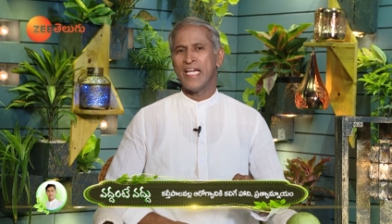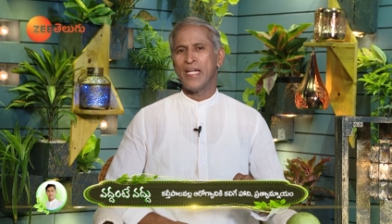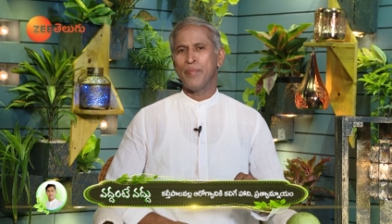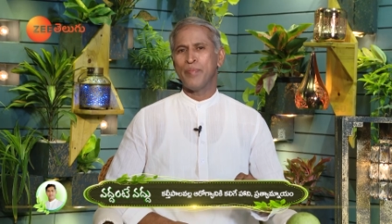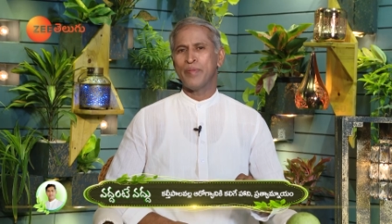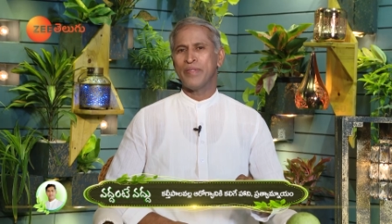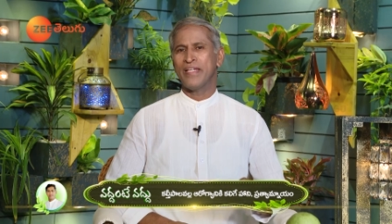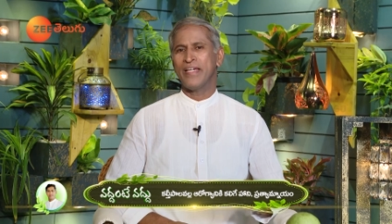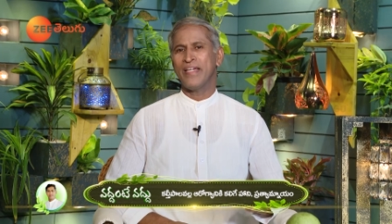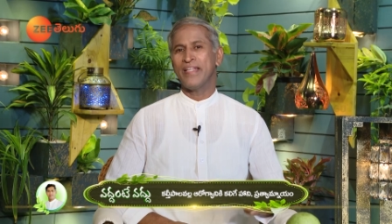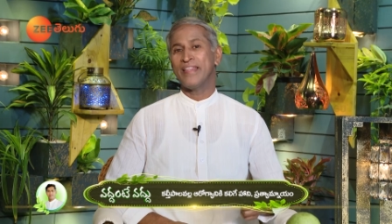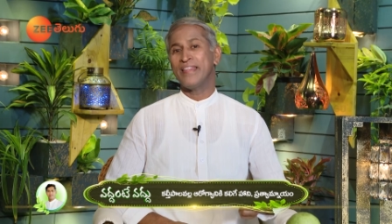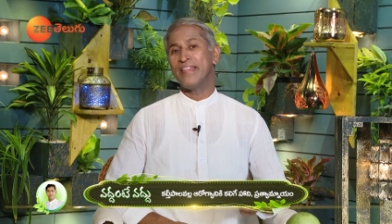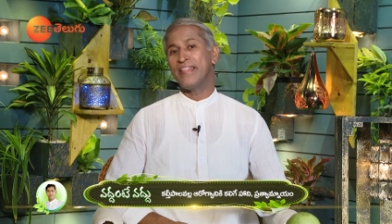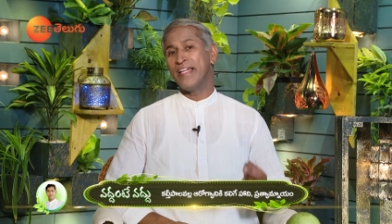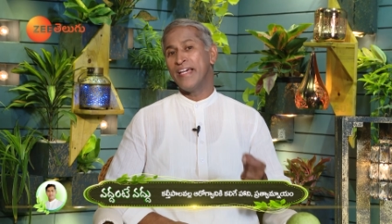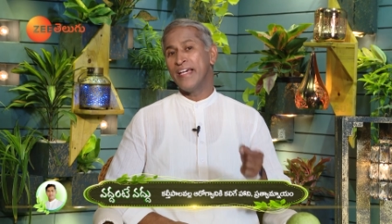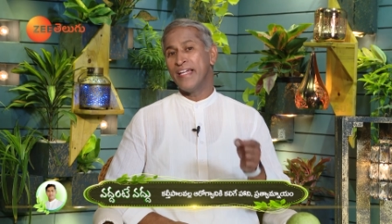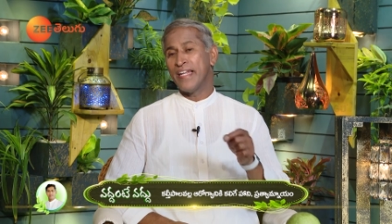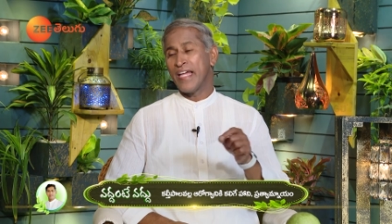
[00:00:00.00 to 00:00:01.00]
కలిపితే
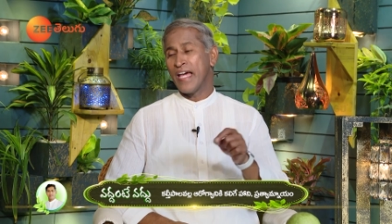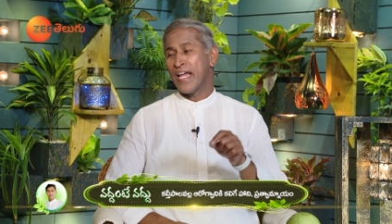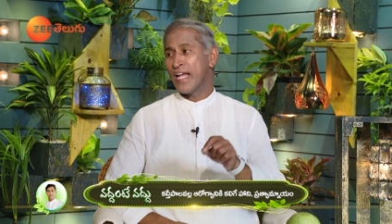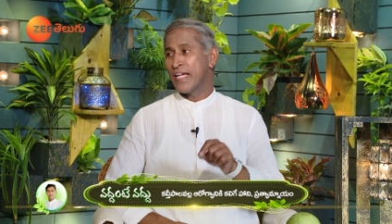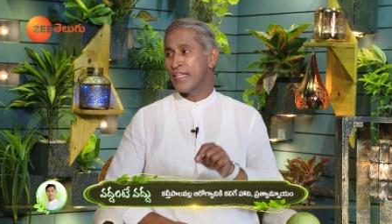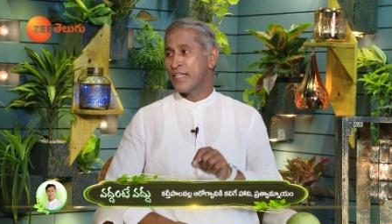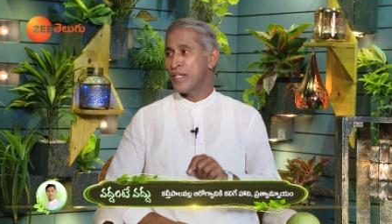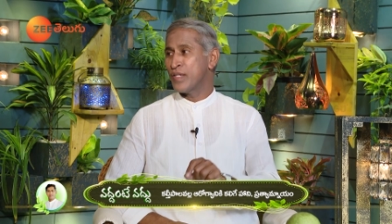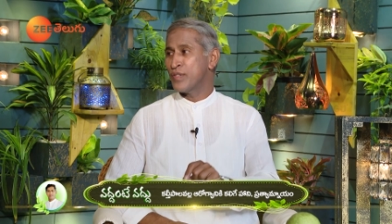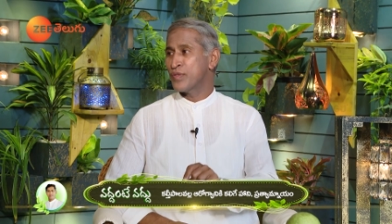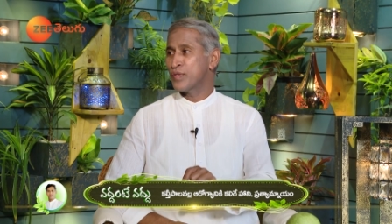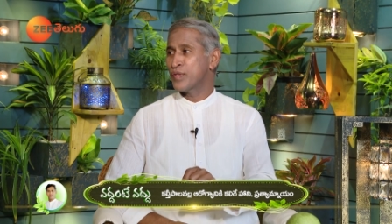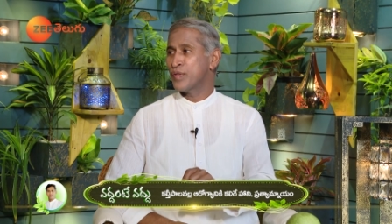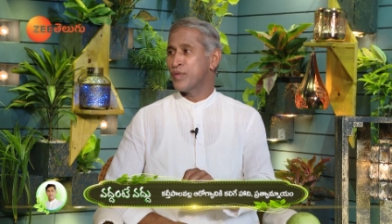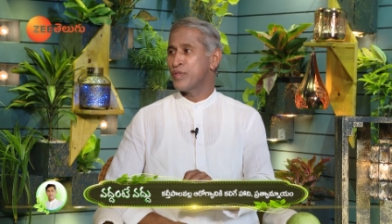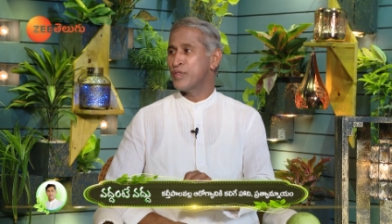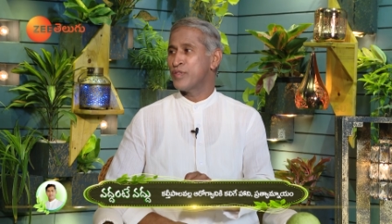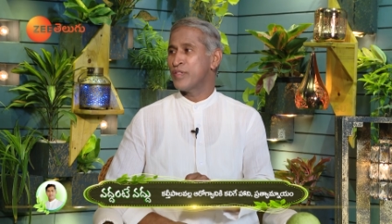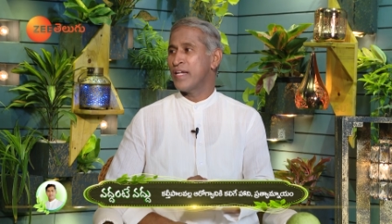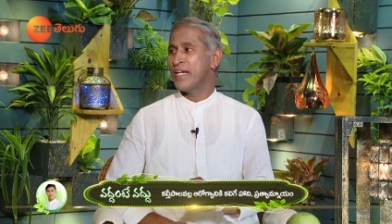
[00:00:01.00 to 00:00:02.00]
దేన్ని ఎలా
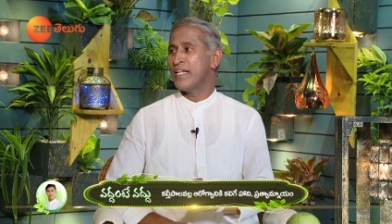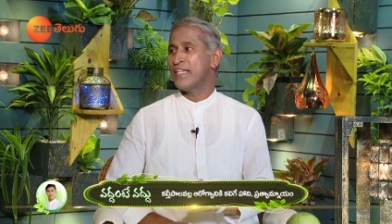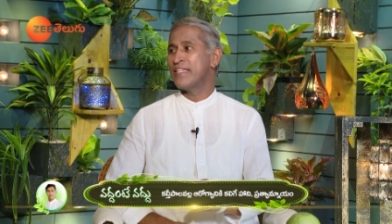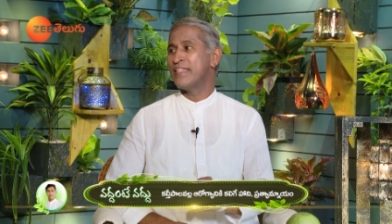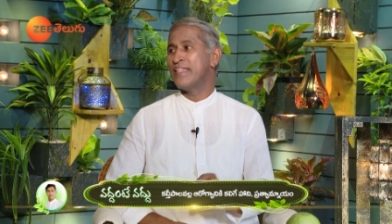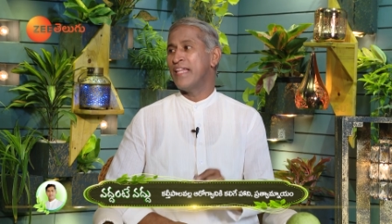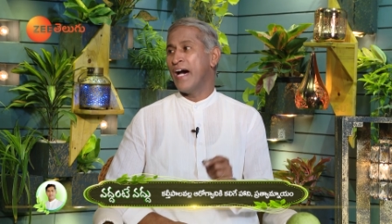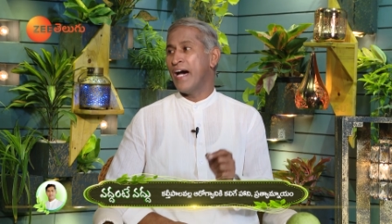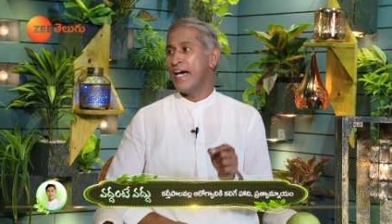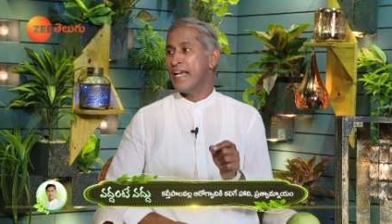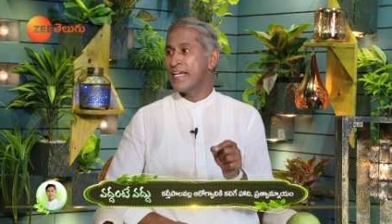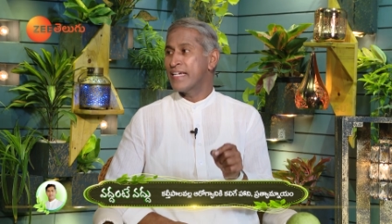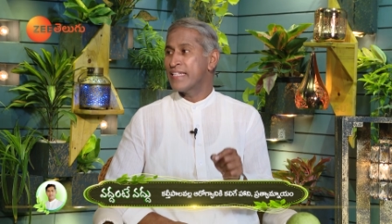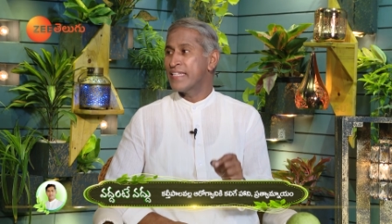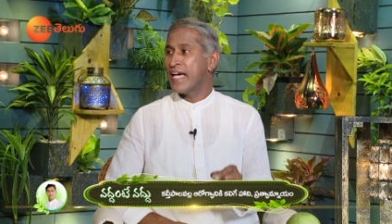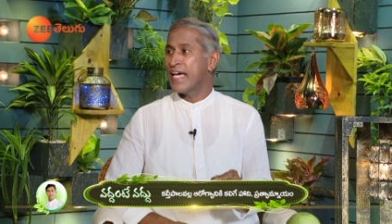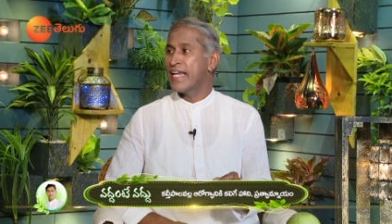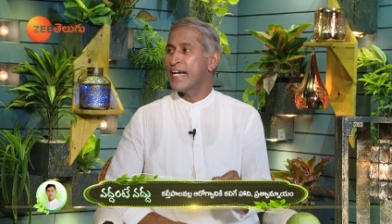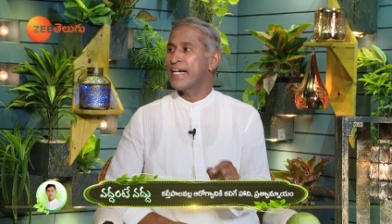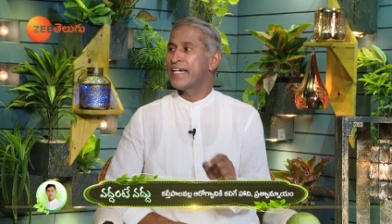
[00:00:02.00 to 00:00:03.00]
తెలుసుకోవచ్చు అనేది దానికి
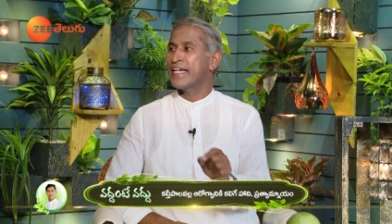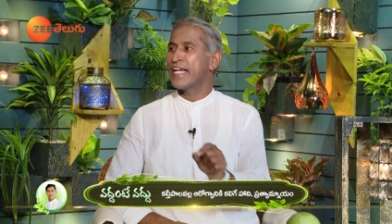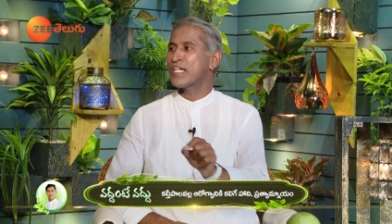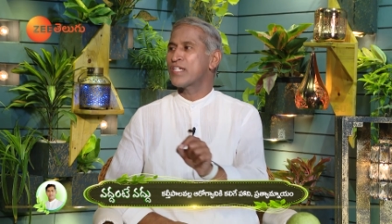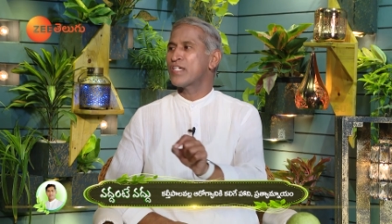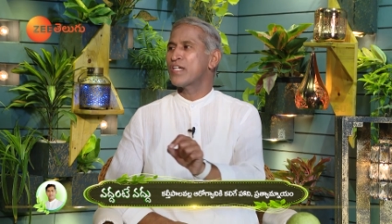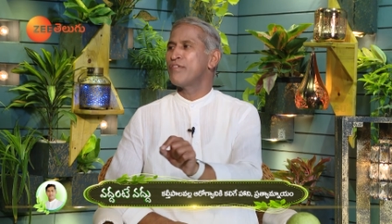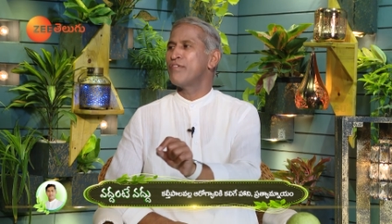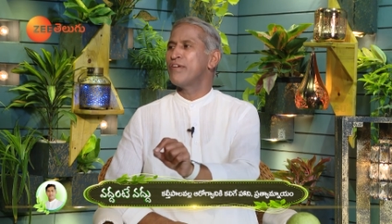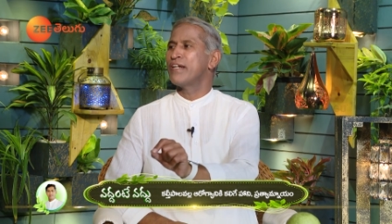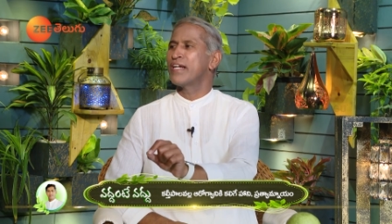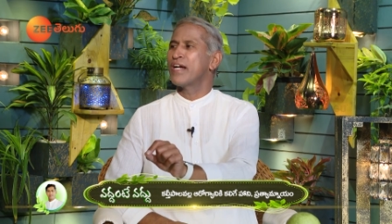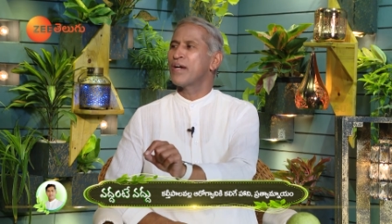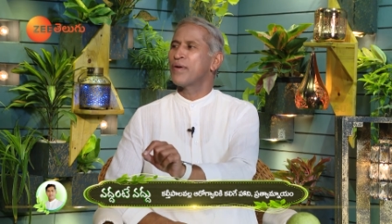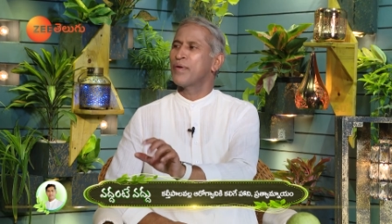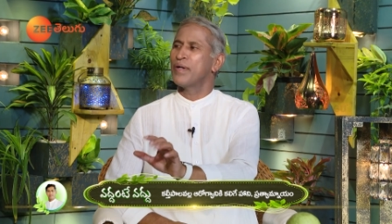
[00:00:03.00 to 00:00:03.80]
దానికి టెస్ట్లు విడిగా